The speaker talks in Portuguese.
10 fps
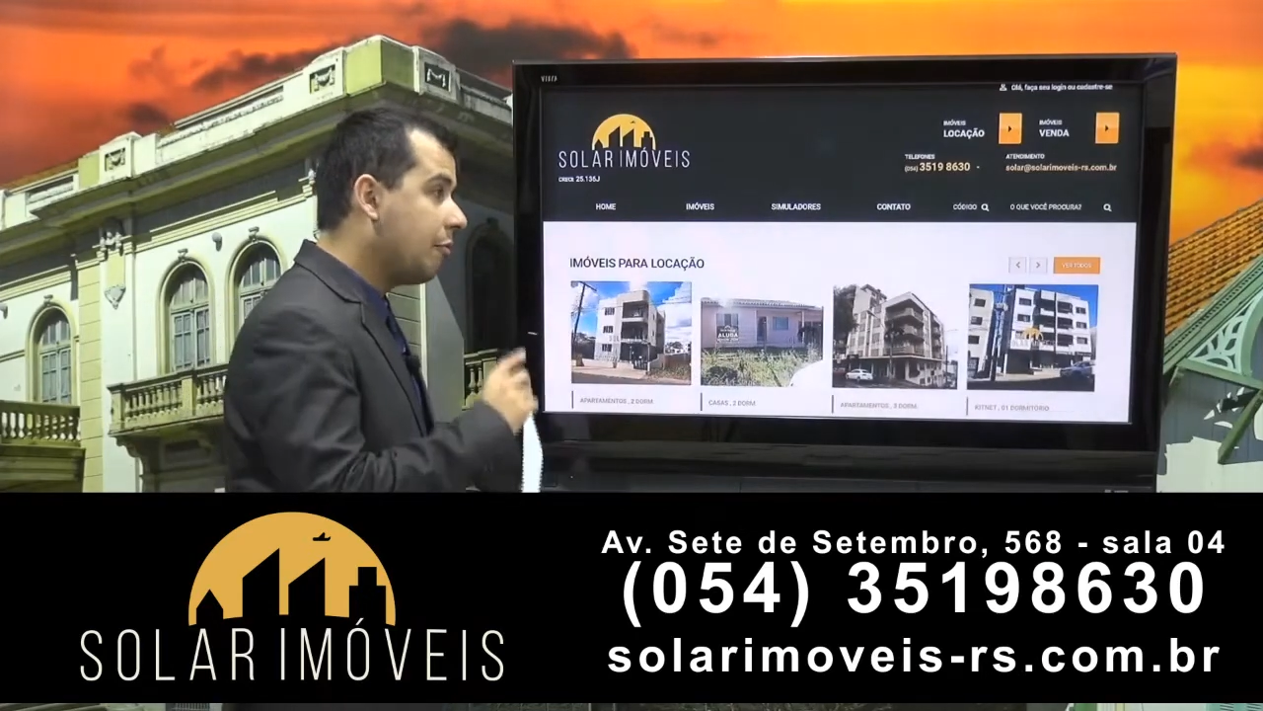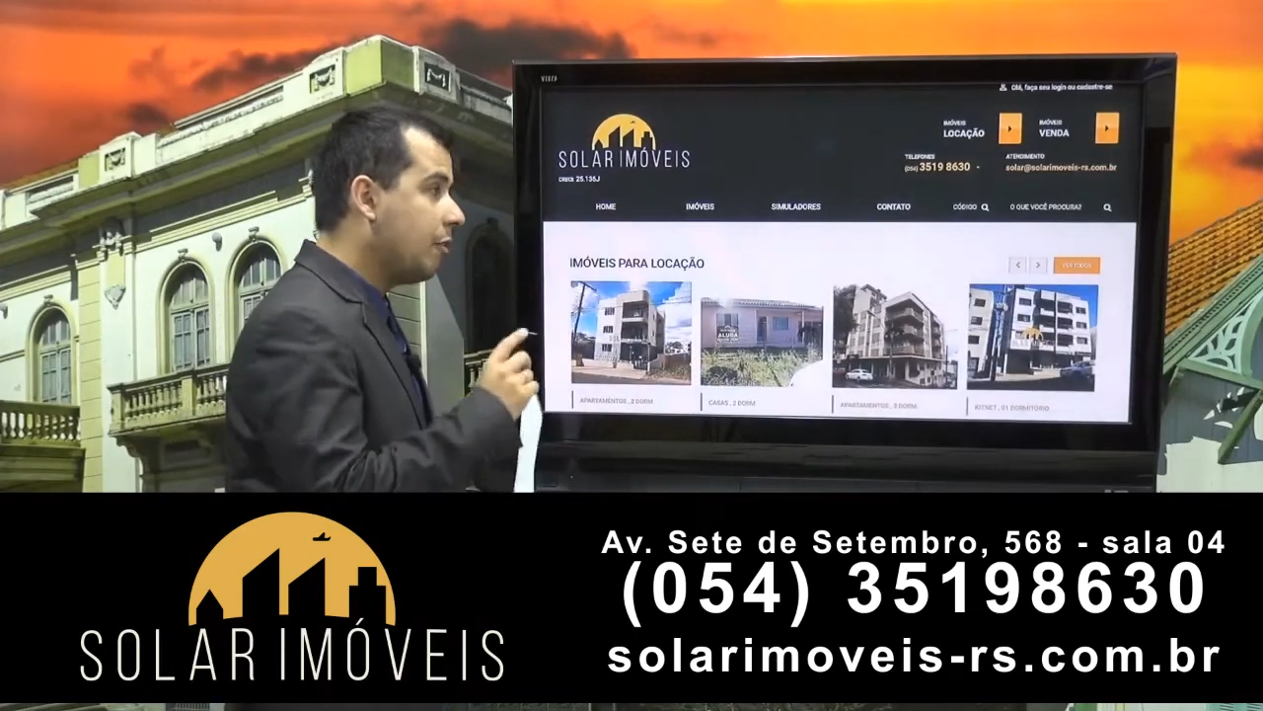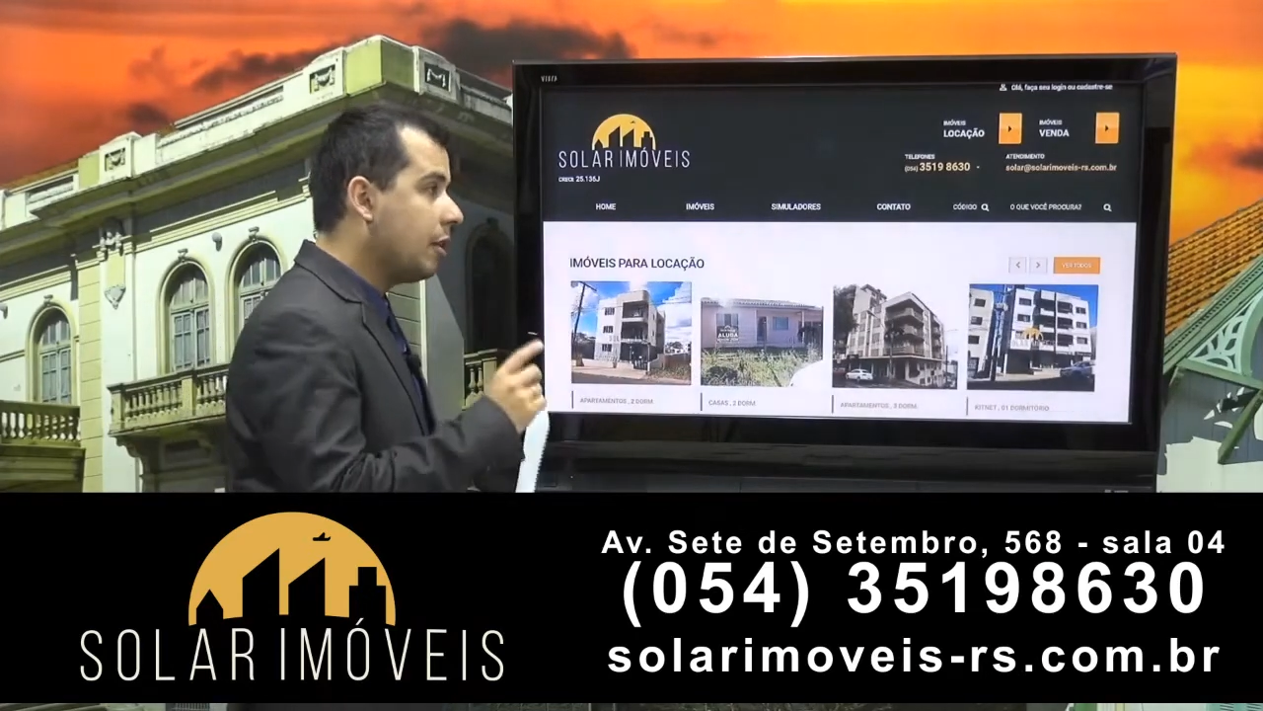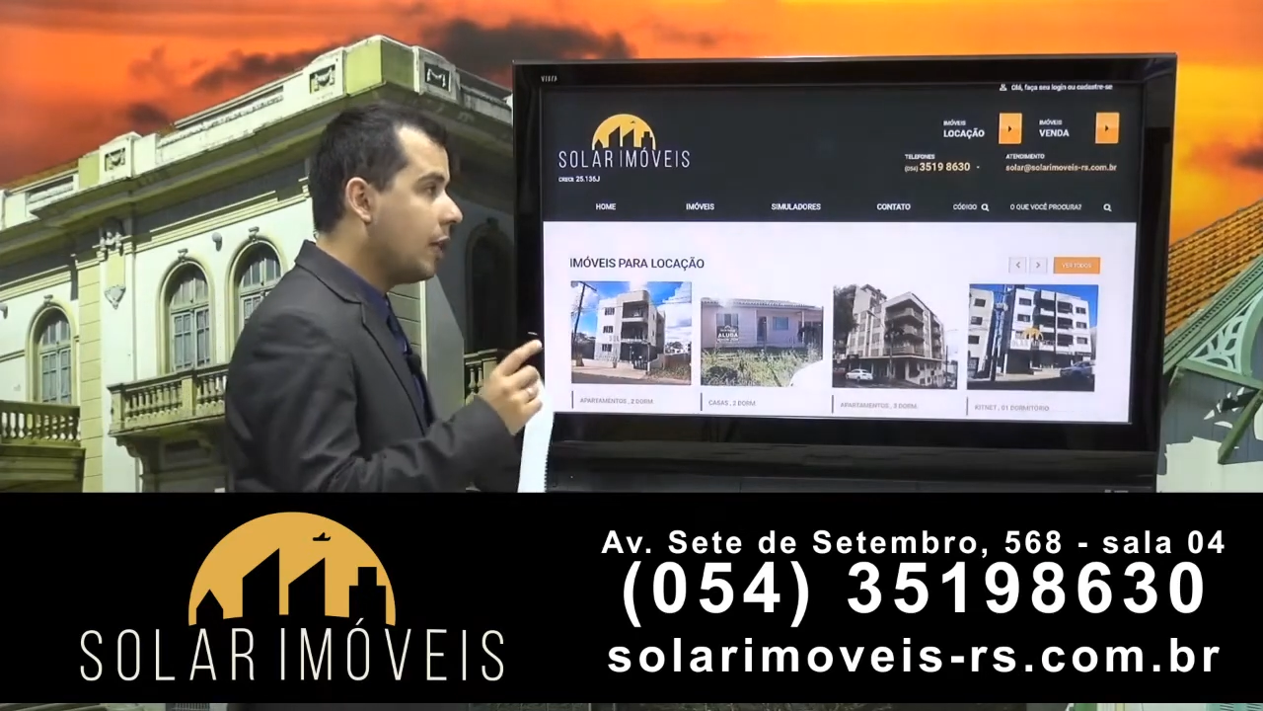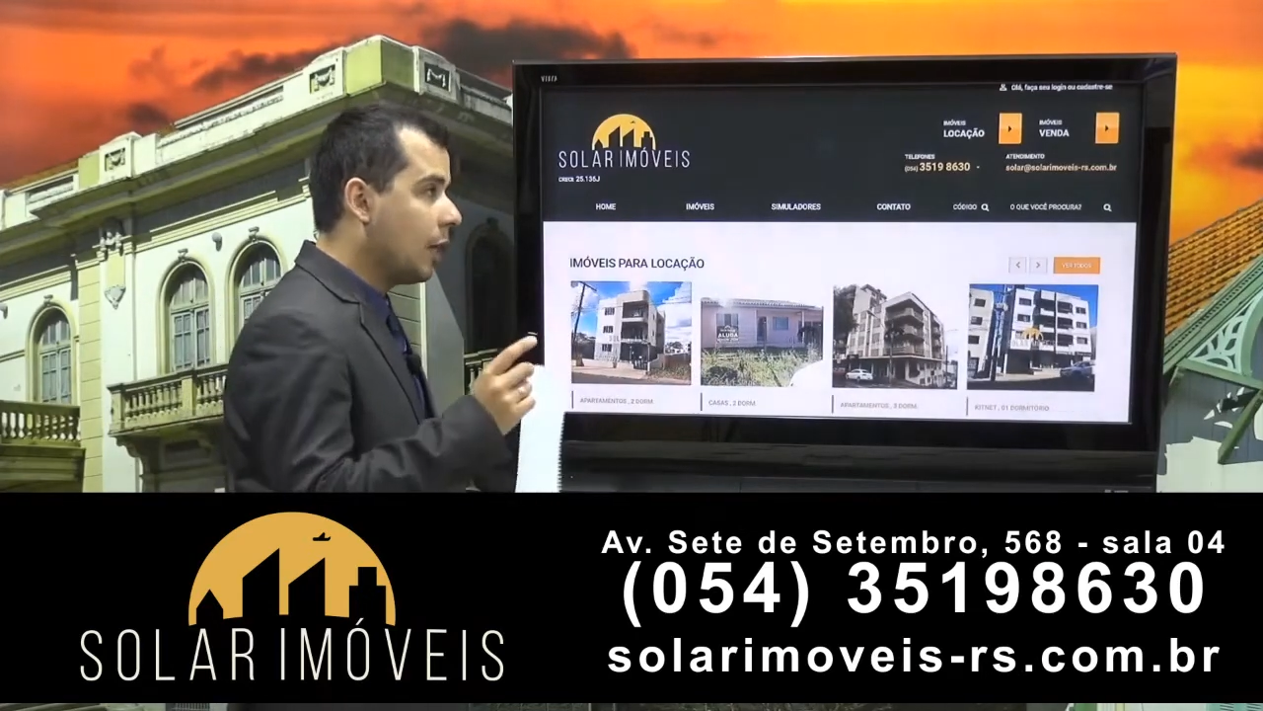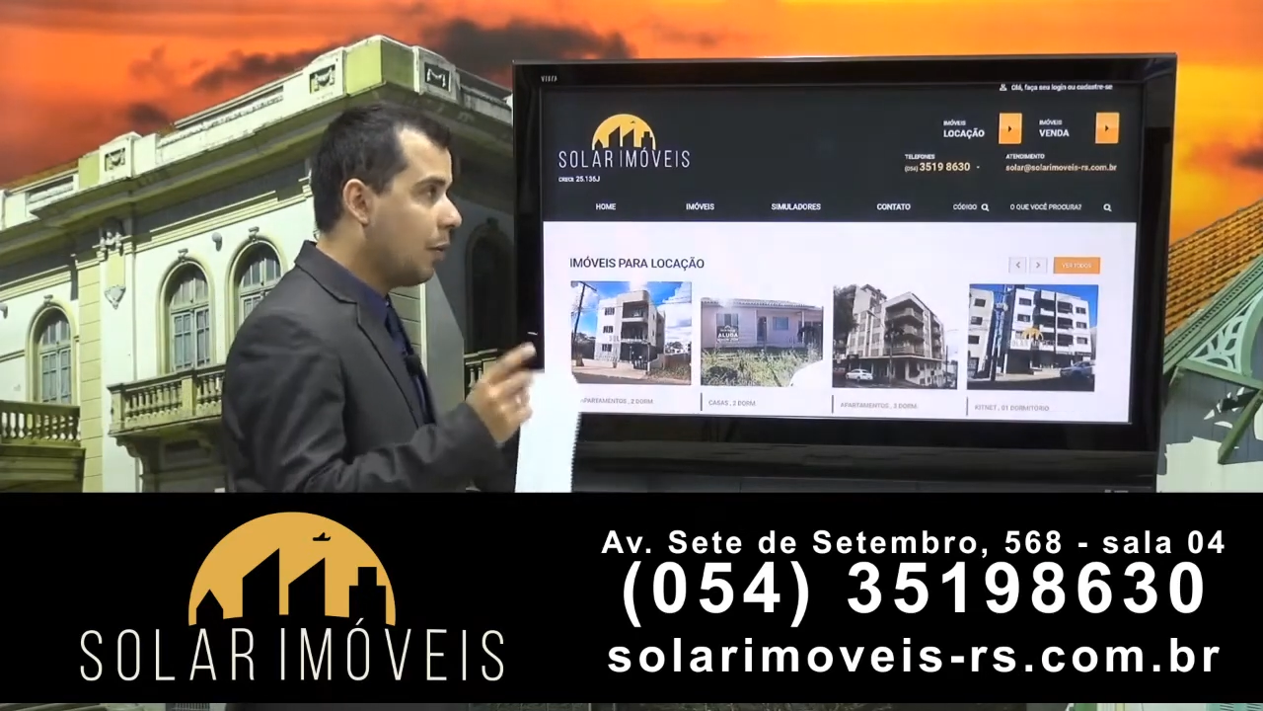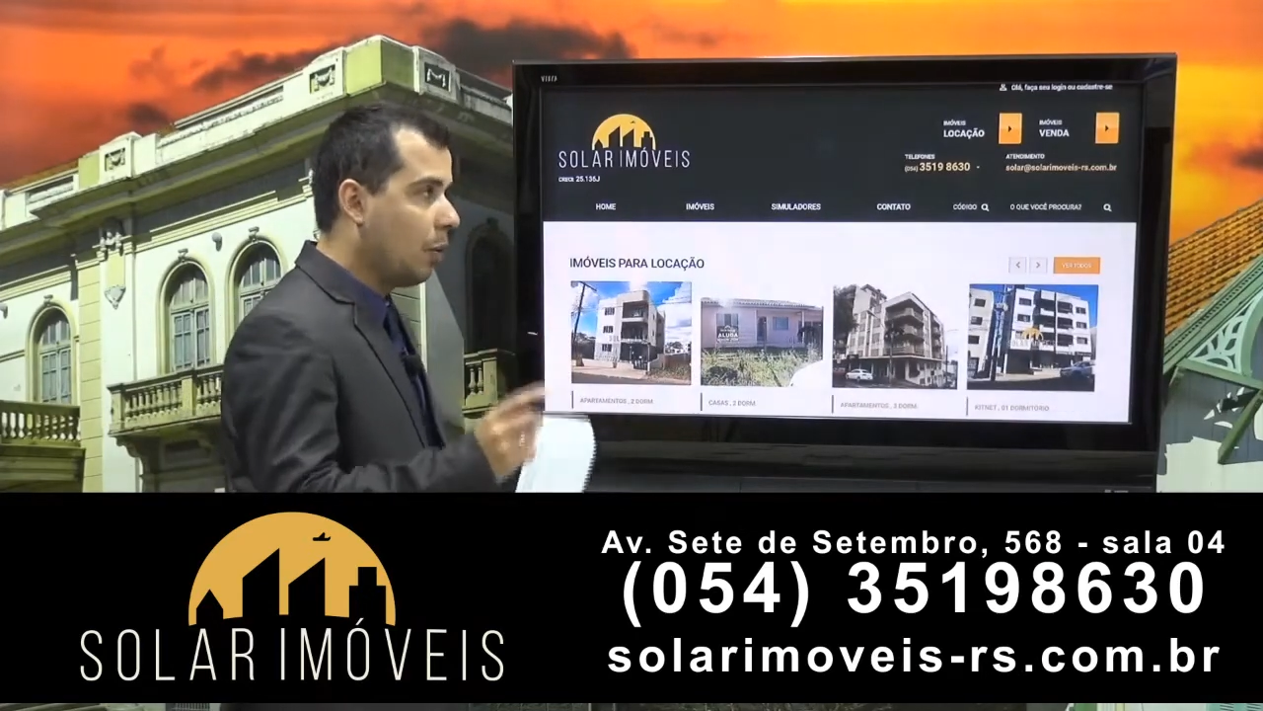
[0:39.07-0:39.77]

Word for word: vender ou